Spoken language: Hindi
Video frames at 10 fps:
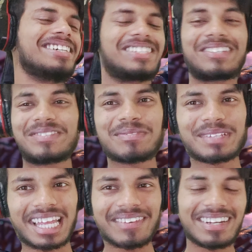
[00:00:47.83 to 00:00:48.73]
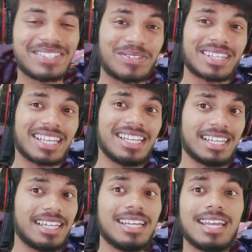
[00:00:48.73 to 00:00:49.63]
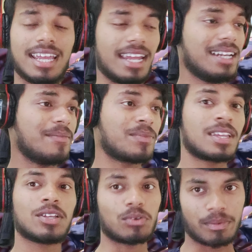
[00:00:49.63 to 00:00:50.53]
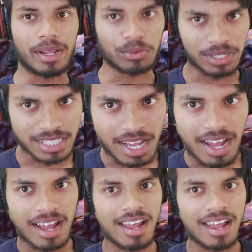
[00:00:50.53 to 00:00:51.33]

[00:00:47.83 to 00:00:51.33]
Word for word: इसे मुझे बताने वाली जरूरत नहीं है है ना क्योंकि भाई थोड़ा सा